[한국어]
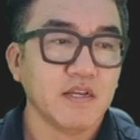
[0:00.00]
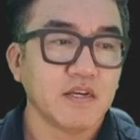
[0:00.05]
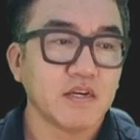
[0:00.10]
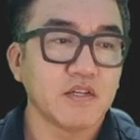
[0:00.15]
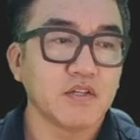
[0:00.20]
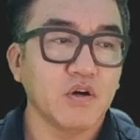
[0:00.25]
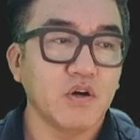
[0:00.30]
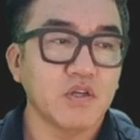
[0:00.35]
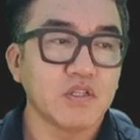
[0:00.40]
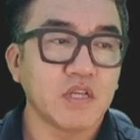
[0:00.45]

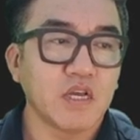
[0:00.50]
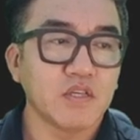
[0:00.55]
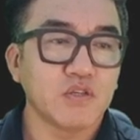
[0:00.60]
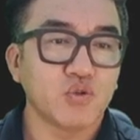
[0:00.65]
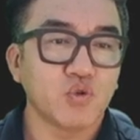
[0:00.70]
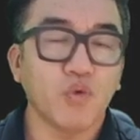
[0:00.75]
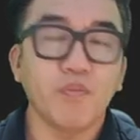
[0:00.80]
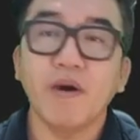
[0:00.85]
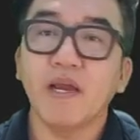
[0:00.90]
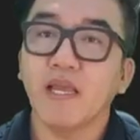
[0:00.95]
그래서 일단
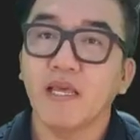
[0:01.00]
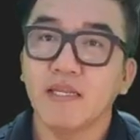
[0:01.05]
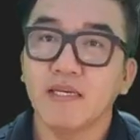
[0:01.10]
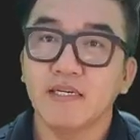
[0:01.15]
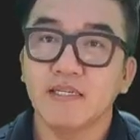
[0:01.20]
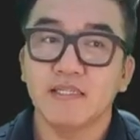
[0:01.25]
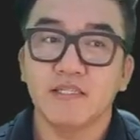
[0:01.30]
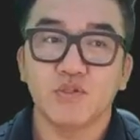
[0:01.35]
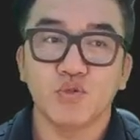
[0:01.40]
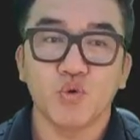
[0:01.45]

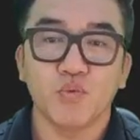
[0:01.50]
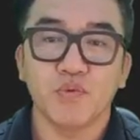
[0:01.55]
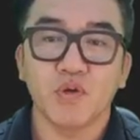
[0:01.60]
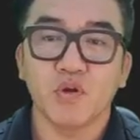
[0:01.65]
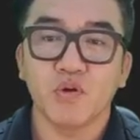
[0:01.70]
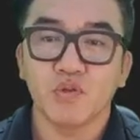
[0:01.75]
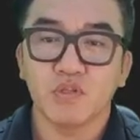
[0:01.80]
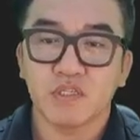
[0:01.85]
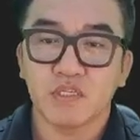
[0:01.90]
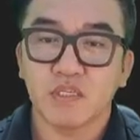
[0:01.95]
초반에는 좀
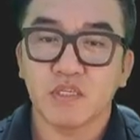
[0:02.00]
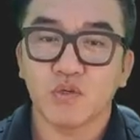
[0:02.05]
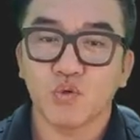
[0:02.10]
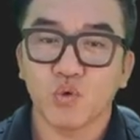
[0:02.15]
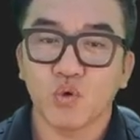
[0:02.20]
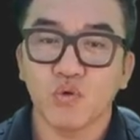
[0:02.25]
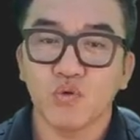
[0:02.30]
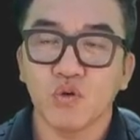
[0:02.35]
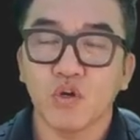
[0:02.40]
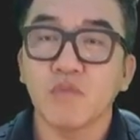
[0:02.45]
이런,
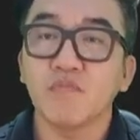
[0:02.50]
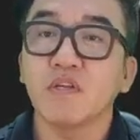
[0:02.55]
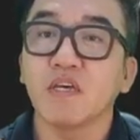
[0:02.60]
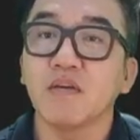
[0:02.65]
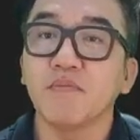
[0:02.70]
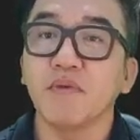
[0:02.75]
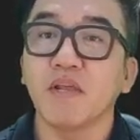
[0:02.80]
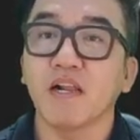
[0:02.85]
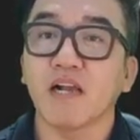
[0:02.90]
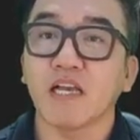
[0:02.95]
이런 여러분들
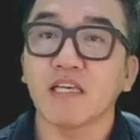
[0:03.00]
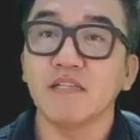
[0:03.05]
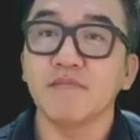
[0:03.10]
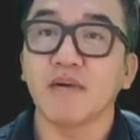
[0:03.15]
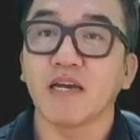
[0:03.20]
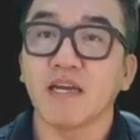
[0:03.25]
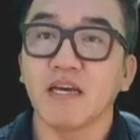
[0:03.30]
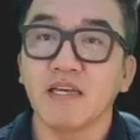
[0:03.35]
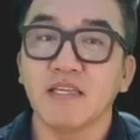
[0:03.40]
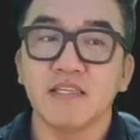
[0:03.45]
흥미를 가질
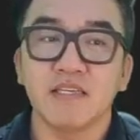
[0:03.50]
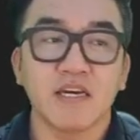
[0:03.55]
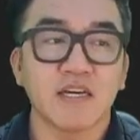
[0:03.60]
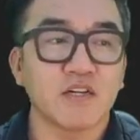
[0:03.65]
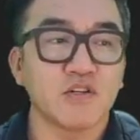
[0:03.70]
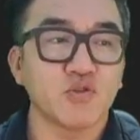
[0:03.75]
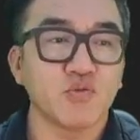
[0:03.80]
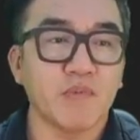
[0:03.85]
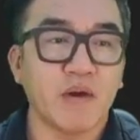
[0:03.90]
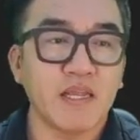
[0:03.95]
만한
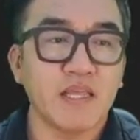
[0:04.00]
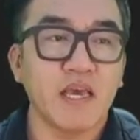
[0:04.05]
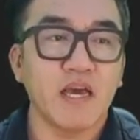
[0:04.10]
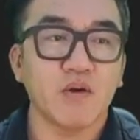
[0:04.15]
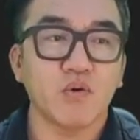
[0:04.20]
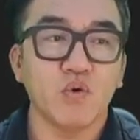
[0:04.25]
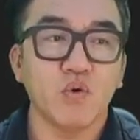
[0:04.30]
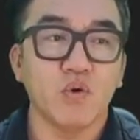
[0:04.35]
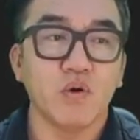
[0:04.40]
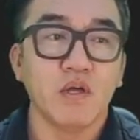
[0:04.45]
이야기를 좀 많이
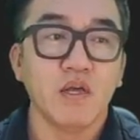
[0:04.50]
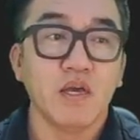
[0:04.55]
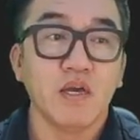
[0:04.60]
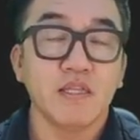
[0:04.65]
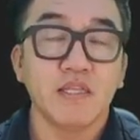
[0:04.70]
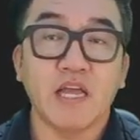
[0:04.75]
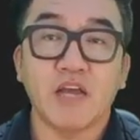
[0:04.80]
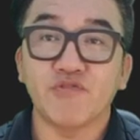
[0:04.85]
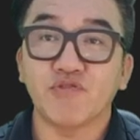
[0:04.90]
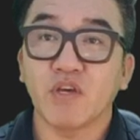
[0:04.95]
하고,
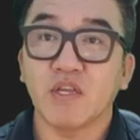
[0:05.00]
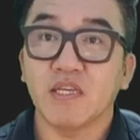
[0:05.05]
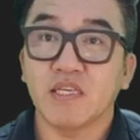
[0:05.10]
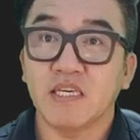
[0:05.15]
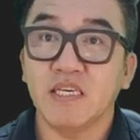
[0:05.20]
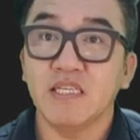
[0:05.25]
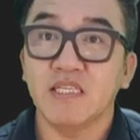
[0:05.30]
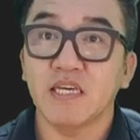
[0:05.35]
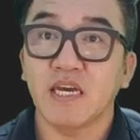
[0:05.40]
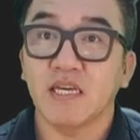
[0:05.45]
나중에는
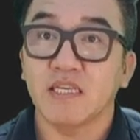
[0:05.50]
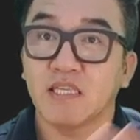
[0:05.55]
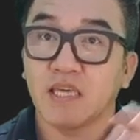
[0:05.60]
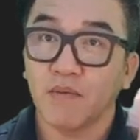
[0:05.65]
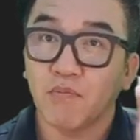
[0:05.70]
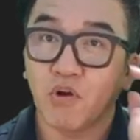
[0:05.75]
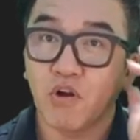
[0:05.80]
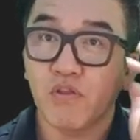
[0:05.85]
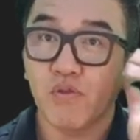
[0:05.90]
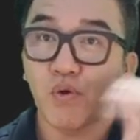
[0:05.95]
진짜 제
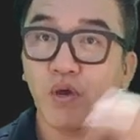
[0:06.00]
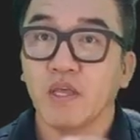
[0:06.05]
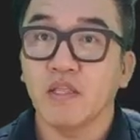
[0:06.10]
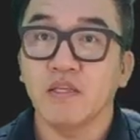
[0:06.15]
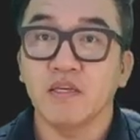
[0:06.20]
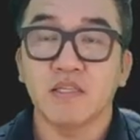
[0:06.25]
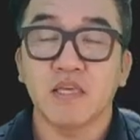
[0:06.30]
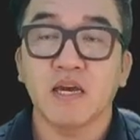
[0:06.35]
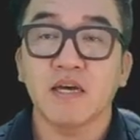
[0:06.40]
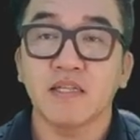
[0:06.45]
머릿속에
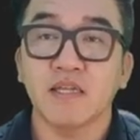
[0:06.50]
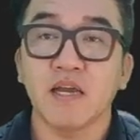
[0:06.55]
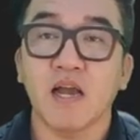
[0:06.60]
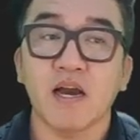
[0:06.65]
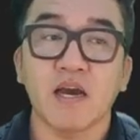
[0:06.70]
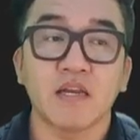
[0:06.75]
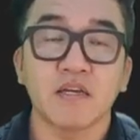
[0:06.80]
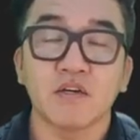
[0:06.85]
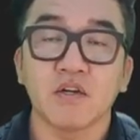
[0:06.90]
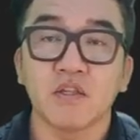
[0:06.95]
있는 제가
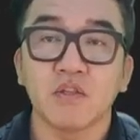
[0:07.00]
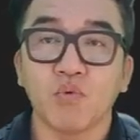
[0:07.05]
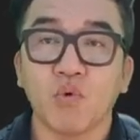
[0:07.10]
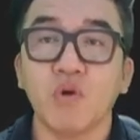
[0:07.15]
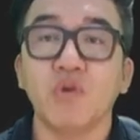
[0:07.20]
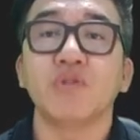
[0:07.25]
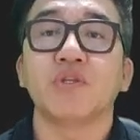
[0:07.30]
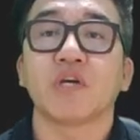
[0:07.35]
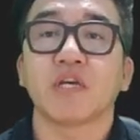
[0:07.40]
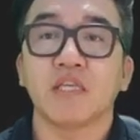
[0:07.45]
생각하는 그런
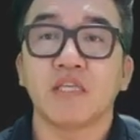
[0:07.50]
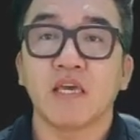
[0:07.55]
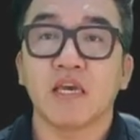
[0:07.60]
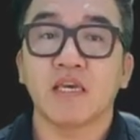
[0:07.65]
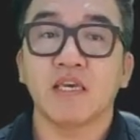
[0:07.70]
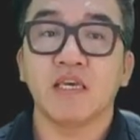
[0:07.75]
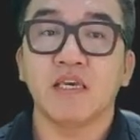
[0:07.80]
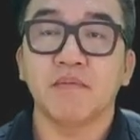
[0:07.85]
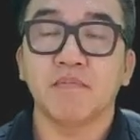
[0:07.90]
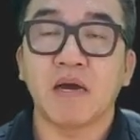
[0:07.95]
원론적인
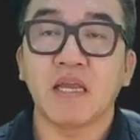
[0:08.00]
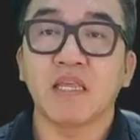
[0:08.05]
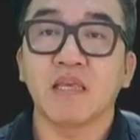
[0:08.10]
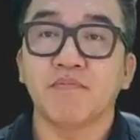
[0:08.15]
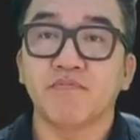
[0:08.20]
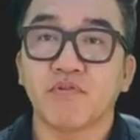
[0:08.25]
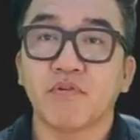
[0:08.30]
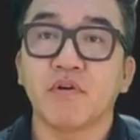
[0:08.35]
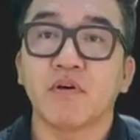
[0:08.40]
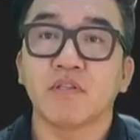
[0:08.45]
얘기
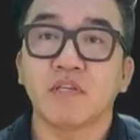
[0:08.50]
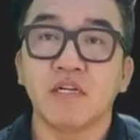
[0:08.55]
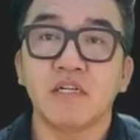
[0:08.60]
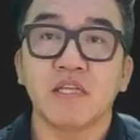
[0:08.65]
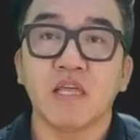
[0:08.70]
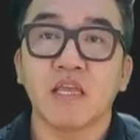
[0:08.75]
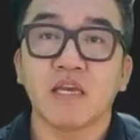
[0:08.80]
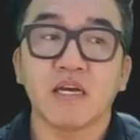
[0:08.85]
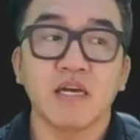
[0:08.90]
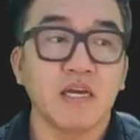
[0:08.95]
많이 풀어 드릴
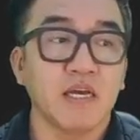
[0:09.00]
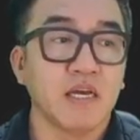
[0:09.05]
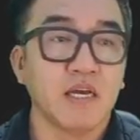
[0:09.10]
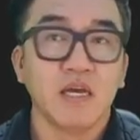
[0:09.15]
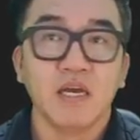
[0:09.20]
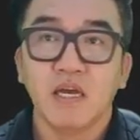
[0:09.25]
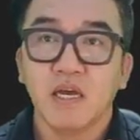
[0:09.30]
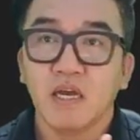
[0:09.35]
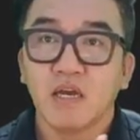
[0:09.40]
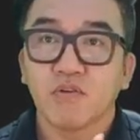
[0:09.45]
테니까
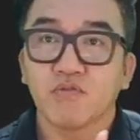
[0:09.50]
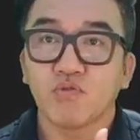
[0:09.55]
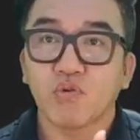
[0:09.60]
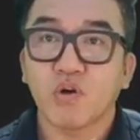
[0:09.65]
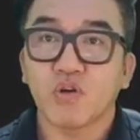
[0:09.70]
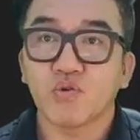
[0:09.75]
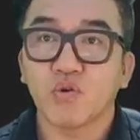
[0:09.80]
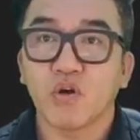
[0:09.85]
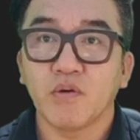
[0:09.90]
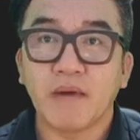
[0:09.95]

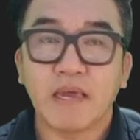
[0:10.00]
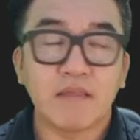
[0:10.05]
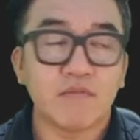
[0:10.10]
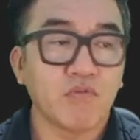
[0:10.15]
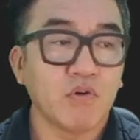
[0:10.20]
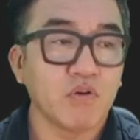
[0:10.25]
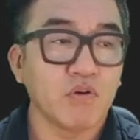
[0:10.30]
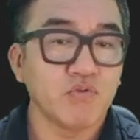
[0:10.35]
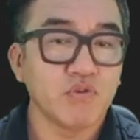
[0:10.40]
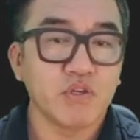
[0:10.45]
구독과 좋아요 많이
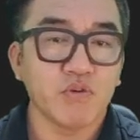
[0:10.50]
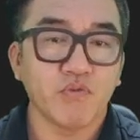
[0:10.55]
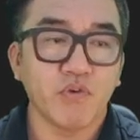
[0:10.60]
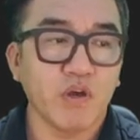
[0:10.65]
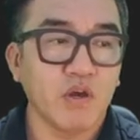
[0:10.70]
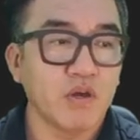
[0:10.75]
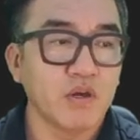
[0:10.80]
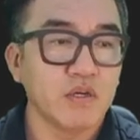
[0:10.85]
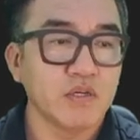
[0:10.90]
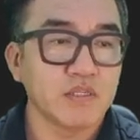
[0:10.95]
눌러
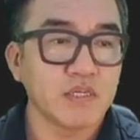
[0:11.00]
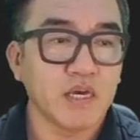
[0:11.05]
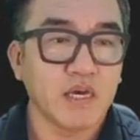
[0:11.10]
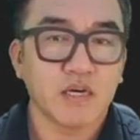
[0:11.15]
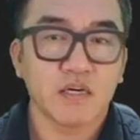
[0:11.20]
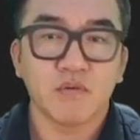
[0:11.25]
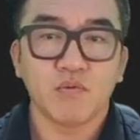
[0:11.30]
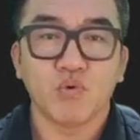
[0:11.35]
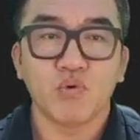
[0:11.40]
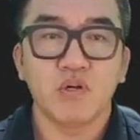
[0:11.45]
놓으시고요. 자,
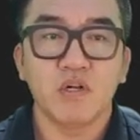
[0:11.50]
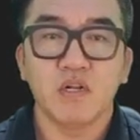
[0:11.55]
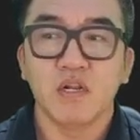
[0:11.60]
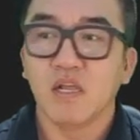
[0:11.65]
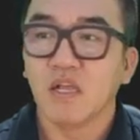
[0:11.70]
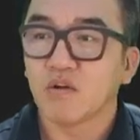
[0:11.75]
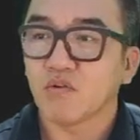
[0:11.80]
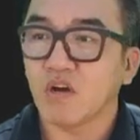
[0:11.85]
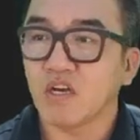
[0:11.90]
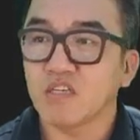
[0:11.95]
그럼 오늘
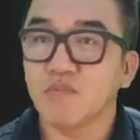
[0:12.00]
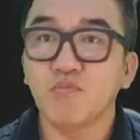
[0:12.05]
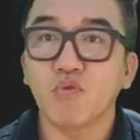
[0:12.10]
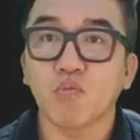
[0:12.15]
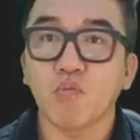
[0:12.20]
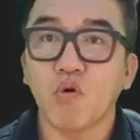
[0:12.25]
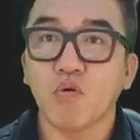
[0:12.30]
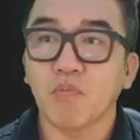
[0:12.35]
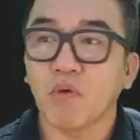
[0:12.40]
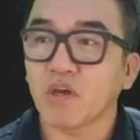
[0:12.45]
관심
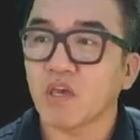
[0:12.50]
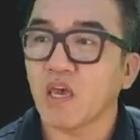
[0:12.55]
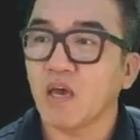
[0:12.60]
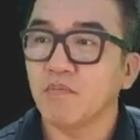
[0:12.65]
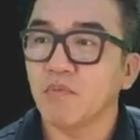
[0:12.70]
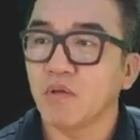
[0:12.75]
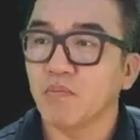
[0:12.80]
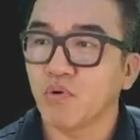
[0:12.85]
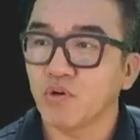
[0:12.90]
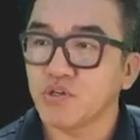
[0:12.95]
종목 몇 개
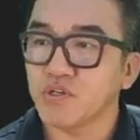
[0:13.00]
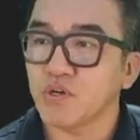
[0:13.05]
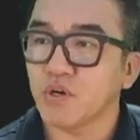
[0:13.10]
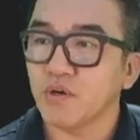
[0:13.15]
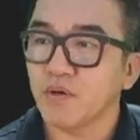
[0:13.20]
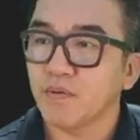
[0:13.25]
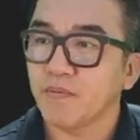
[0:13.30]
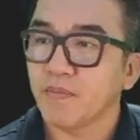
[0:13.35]
한번 보시죠.